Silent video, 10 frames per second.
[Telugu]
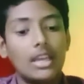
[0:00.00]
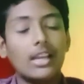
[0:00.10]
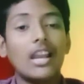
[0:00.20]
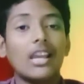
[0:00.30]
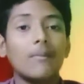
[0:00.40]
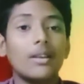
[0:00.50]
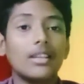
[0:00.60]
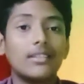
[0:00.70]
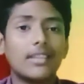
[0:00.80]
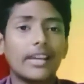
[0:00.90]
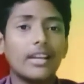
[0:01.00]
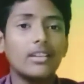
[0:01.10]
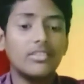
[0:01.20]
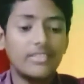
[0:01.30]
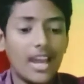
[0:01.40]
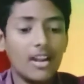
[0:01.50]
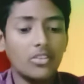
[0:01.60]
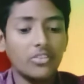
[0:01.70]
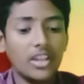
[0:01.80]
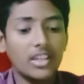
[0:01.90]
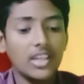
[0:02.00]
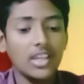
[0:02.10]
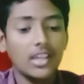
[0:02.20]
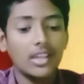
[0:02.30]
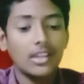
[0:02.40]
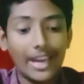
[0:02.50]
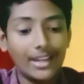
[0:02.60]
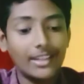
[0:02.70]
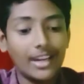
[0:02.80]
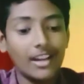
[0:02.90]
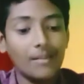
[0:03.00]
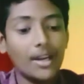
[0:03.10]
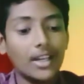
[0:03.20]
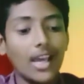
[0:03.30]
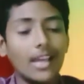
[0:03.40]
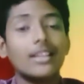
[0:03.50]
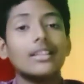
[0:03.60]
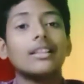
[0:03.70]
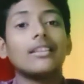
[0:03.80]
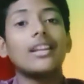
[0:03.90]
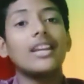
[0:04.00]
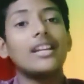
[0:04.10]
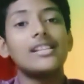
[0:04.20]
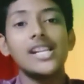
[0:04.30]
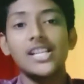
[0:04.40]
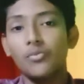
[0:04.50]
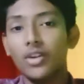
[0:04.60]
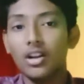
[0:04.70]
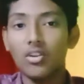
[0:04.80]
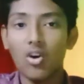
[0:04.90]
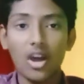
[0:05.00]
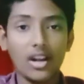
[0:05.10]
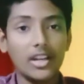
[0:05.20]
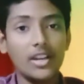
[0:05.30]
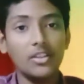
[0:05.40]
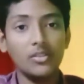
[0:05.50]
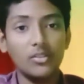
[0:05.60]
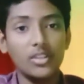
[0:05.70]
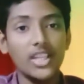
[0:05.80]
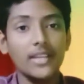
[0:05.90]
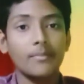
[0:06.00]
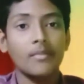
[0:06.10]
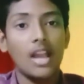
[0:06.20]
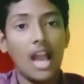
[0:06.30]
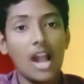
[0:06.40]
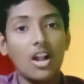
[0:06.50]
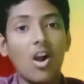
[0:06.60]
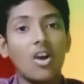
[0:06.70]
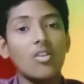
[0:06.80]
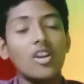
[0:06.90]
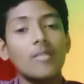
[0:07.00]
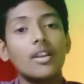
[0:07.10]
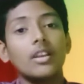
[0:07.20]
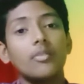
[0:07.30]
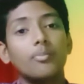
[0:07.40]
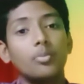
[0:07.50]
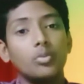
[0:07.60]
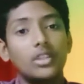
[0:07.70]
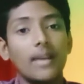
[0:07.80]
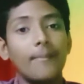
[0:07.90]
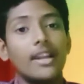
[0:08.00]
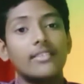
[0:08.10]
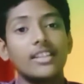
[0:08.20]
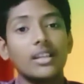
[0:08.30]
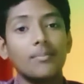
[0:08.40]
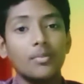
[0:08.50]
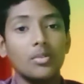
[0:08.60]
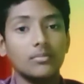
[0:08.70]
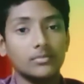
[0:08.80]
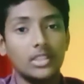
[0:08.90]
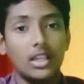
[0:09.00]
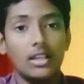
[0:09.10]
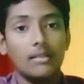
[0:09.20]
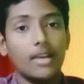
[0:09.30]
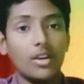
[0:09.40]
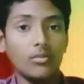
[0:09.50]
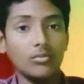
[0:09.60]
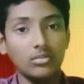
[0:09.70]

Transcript: ఇంకా అలాగే మనకి సెకండ్ ఛానల్ వచ్చేసరికి టెన్ టెన్ అనమాట దానికి ఏంటి అంటే ఒక కార్ అనేది ఉంటుంది ఆ కార్లోనే మనకి పూర్తిగా బెడ్ సెటప్ మనం